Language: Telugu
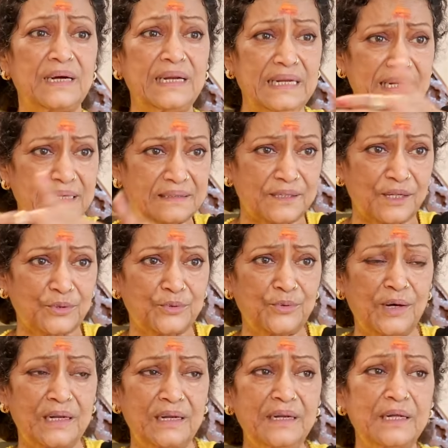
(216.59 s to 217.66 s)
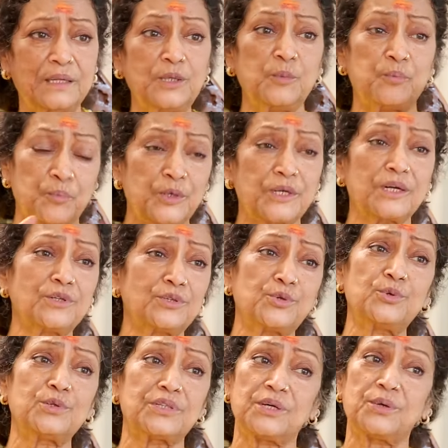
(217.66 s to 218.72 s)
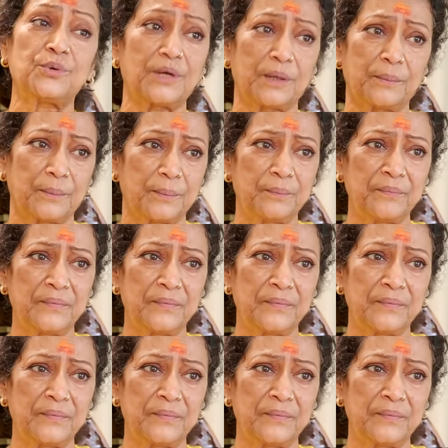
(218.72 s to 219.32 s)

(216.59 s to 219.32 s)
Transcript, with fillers: కన్నింగ్ తత్వాలు అనేది పుట్టకతో వచ్చే గుణం